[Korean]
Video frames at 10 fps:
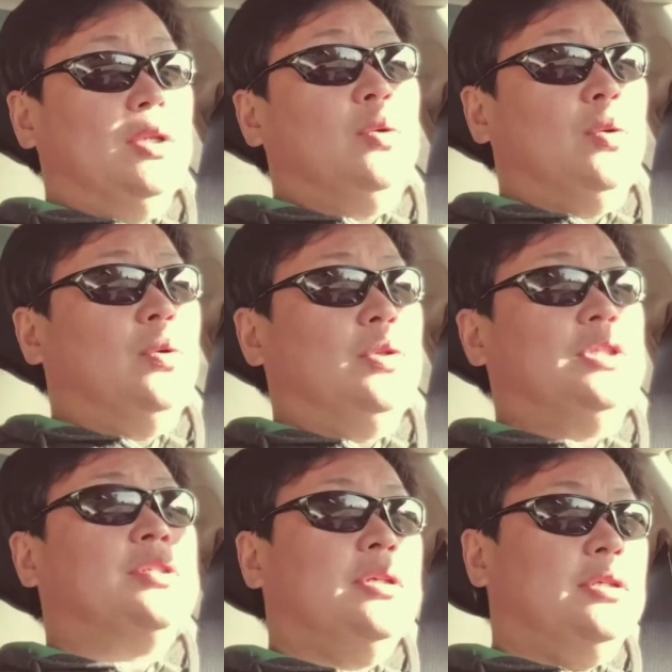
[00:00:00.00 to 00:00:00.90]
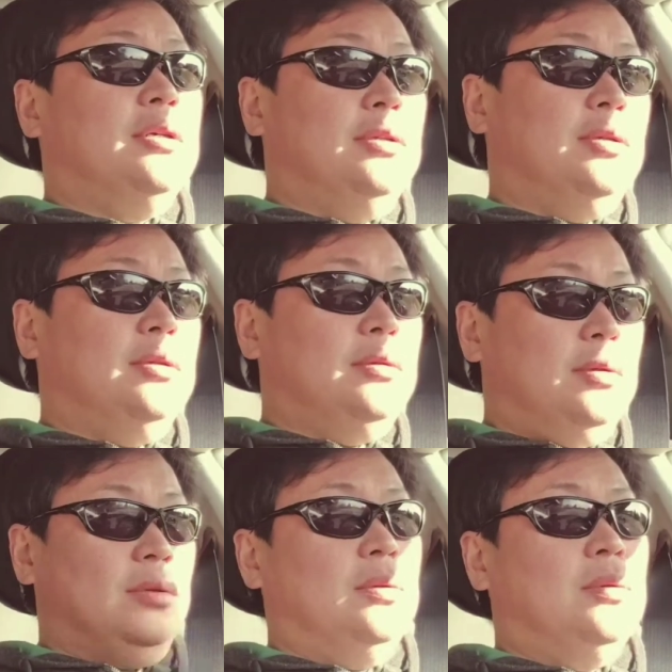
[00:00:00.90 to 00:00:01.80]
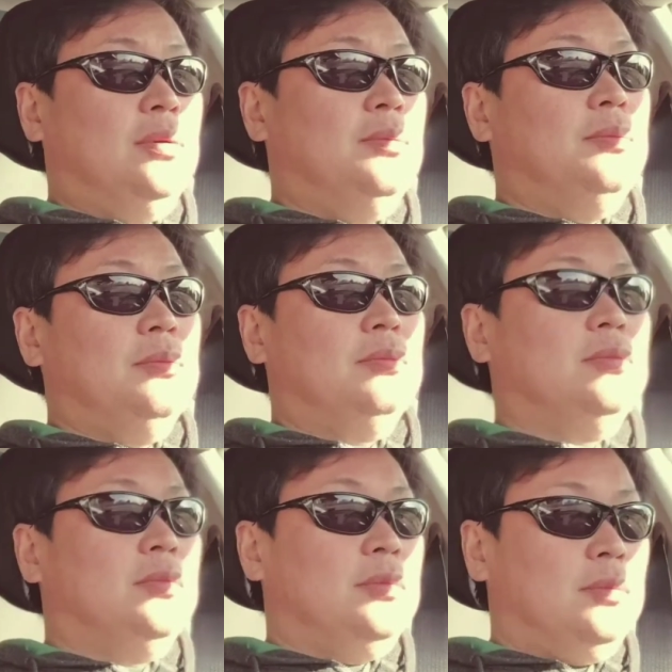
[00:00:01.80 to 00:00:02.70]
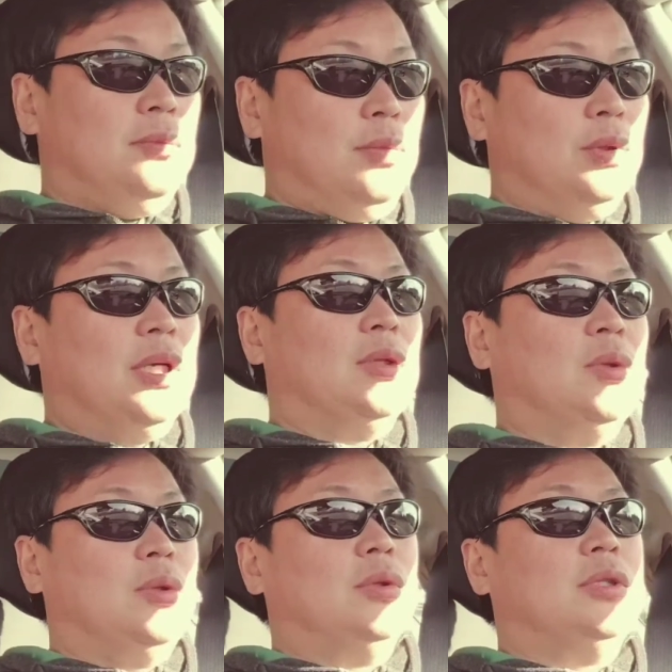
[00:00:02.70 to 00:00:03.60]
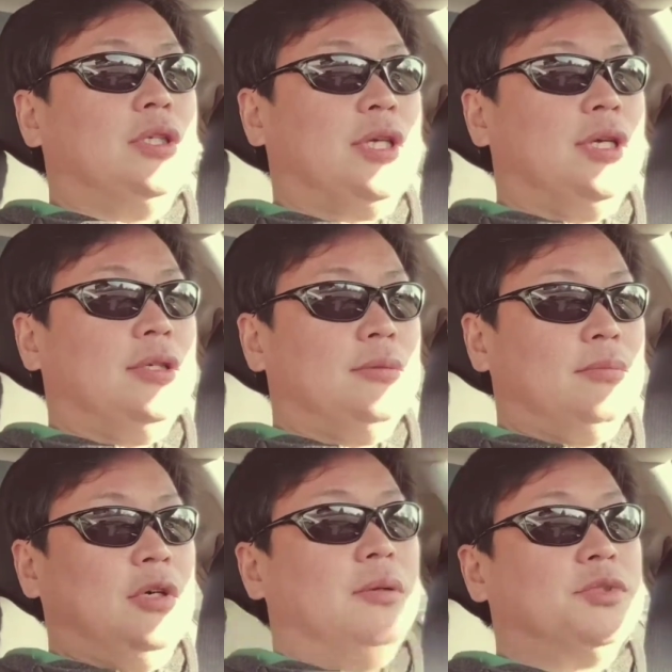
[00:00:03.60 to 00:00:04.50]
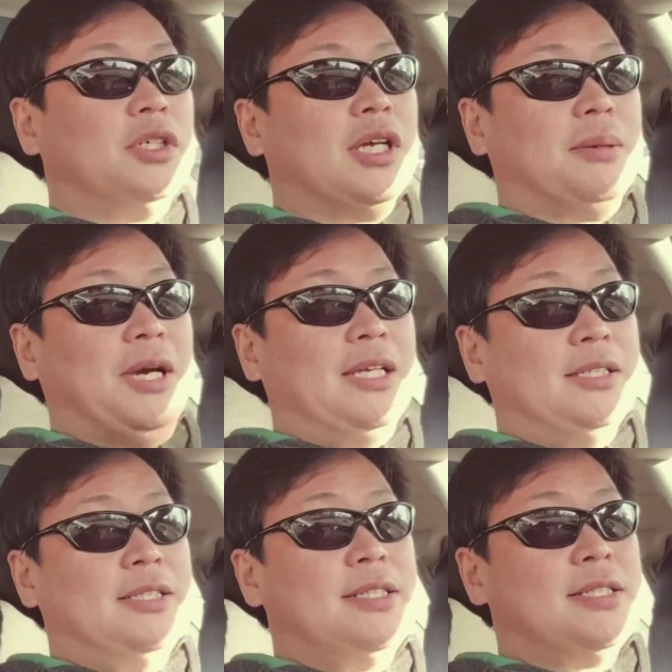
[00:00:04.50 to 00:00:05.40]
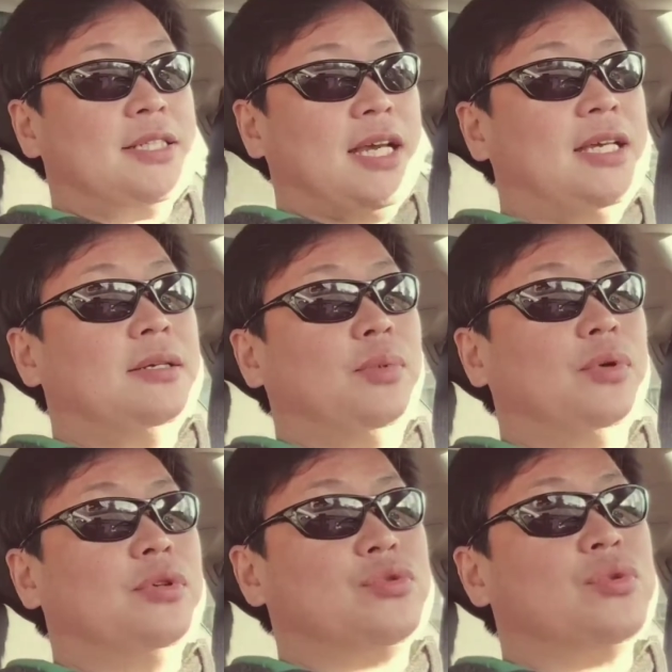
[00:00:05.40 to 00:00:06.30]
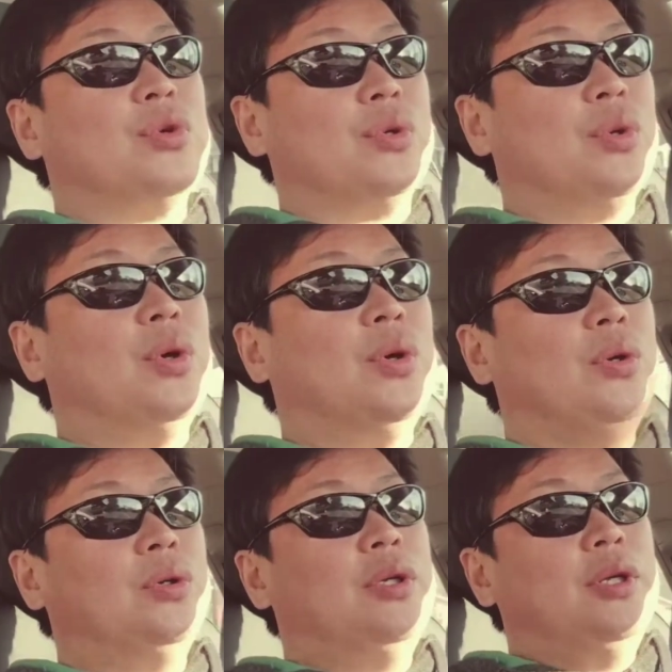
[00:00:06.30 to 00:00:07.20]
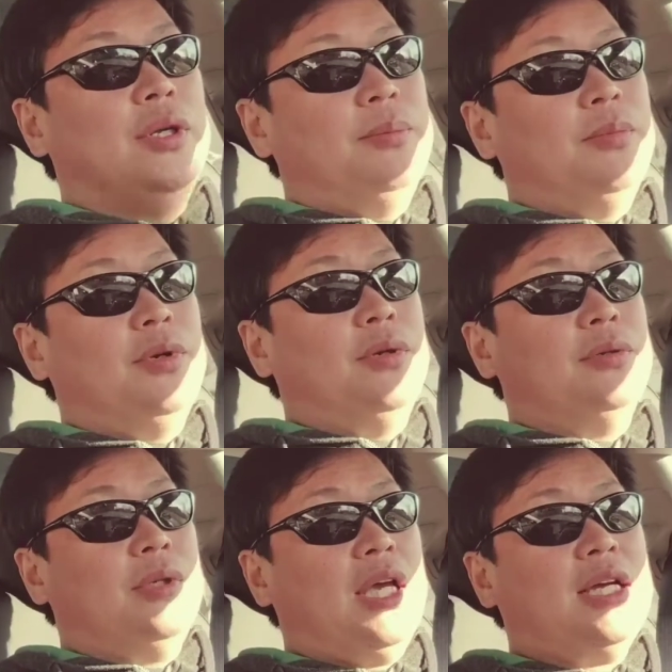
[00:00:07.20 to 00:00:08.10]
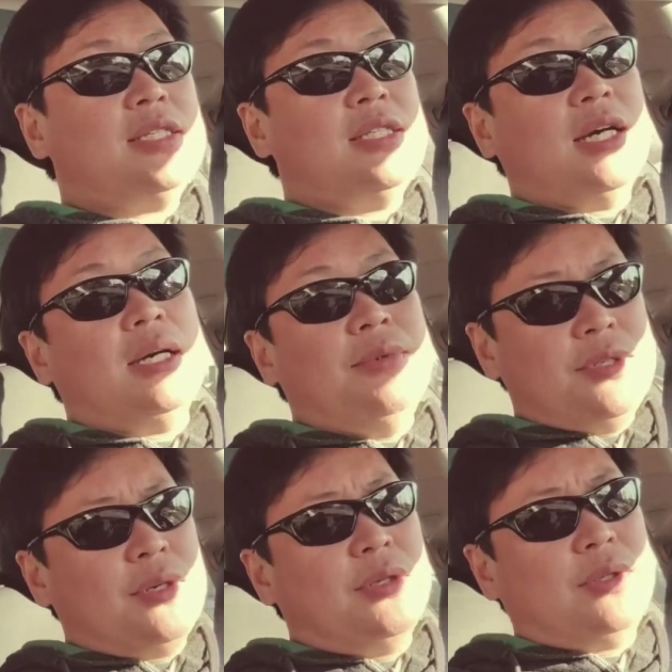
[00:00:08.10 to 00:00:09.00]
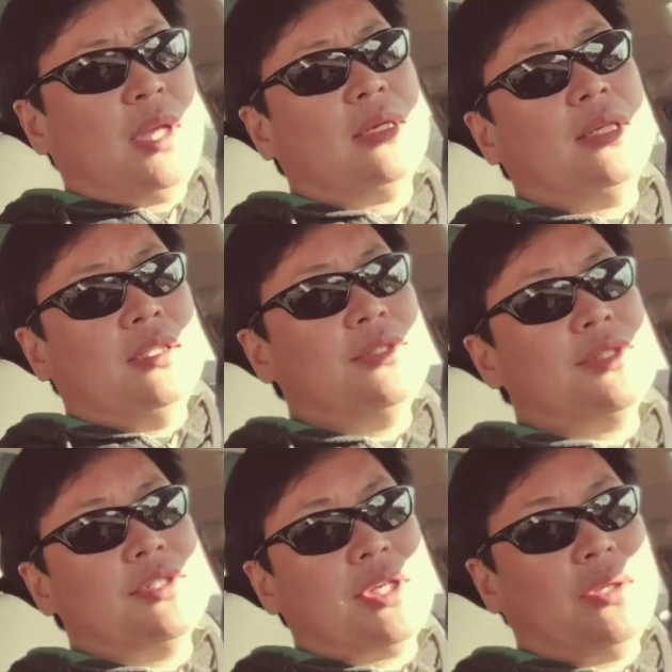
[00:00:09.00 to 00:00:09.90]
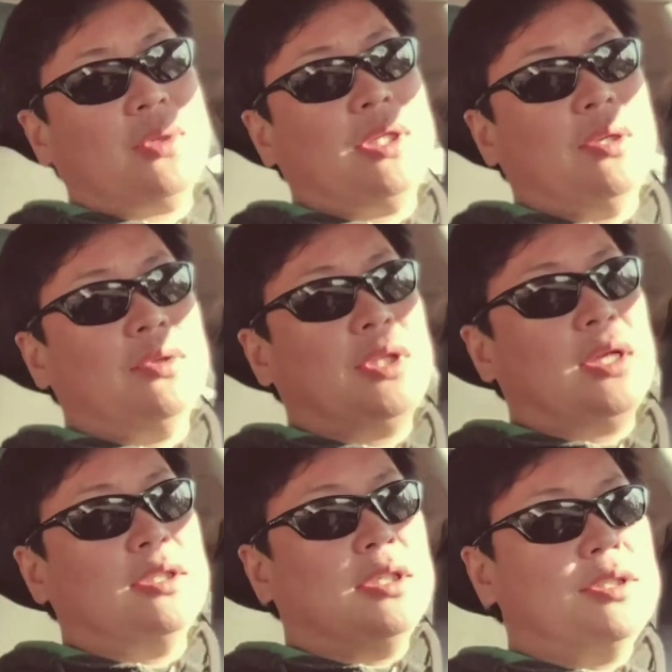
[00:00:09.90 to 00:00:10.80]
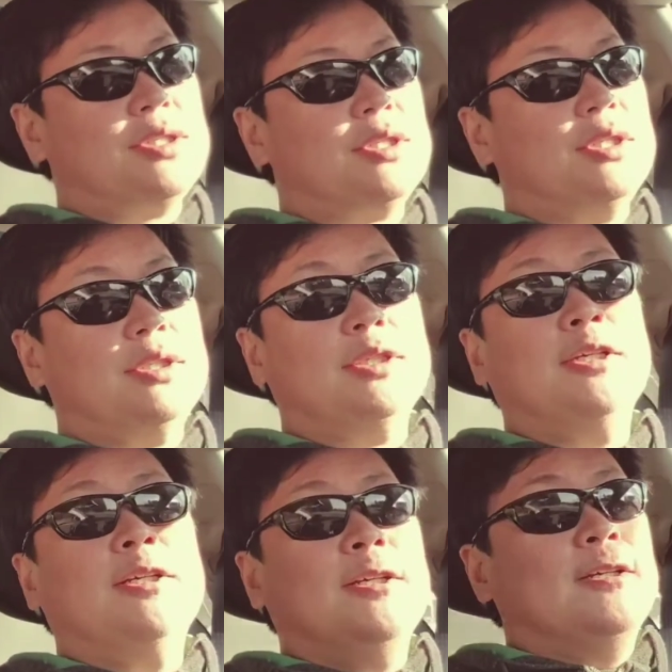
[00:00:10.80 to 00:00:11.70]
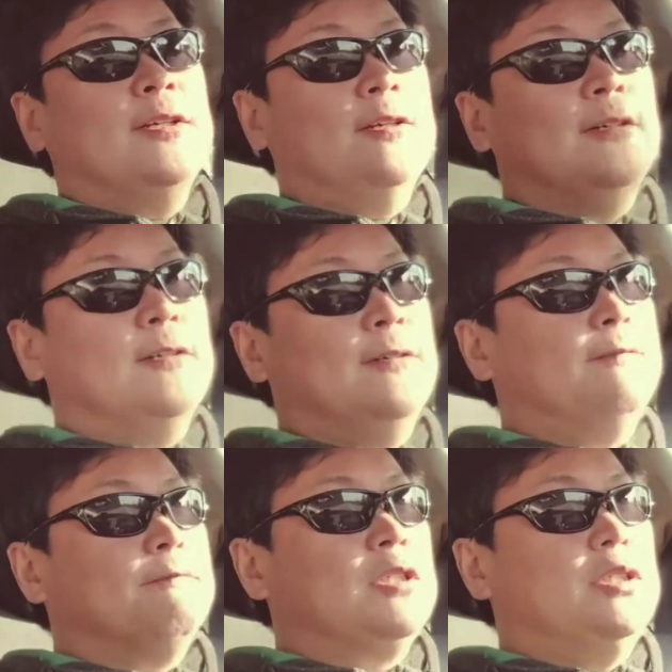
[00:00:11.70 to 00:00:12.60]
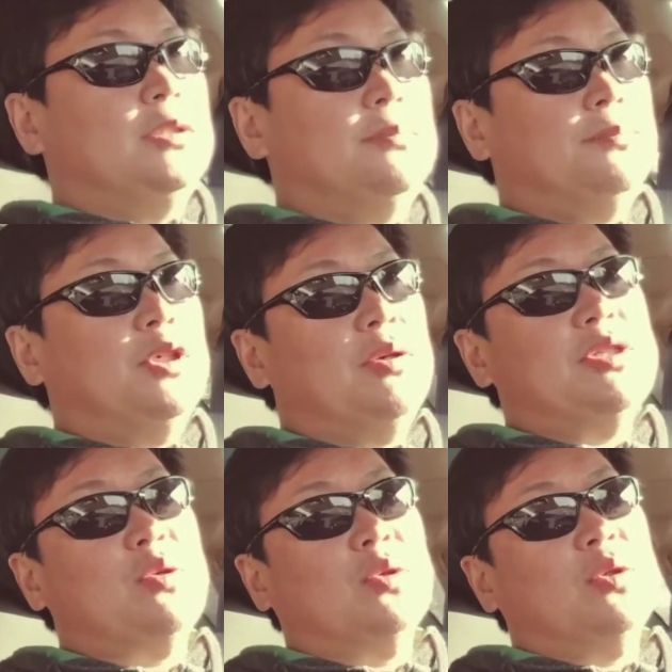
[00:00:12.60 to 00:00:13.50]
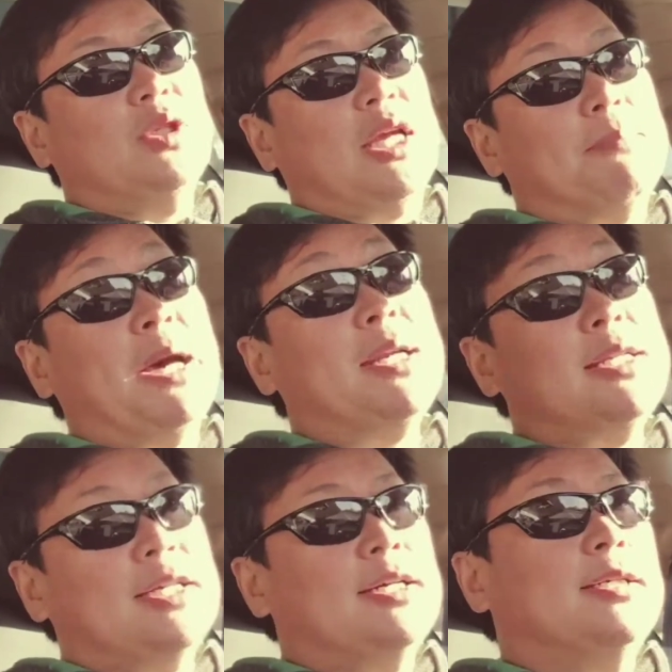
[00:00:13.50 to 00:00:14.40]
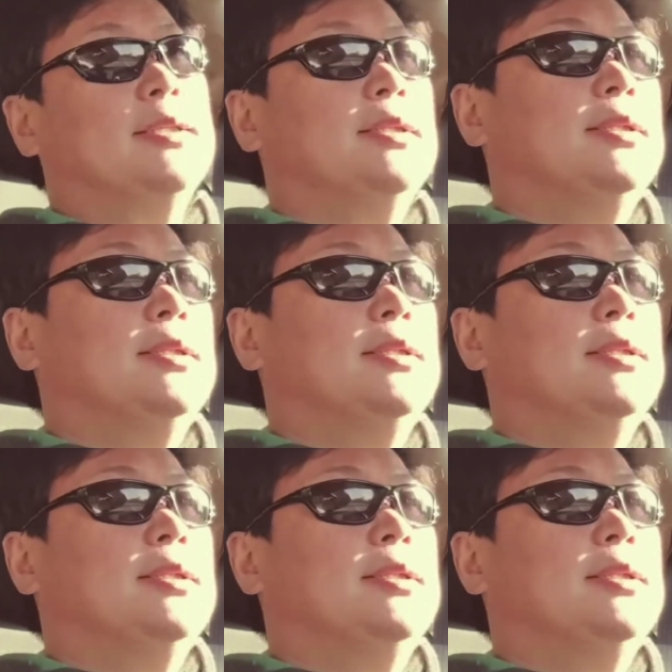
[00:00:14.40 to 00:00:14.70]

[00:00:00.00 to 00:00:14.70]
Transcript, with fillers: 해도 2000년도보다도 이렇게 엄청나게 많은 차이를 보여주고 있고 뭐 해가 지나가면서 테크놀로지는 새롭게 나오는 테크놀로지는 어 그 변화의 속도는 되게 빠르니까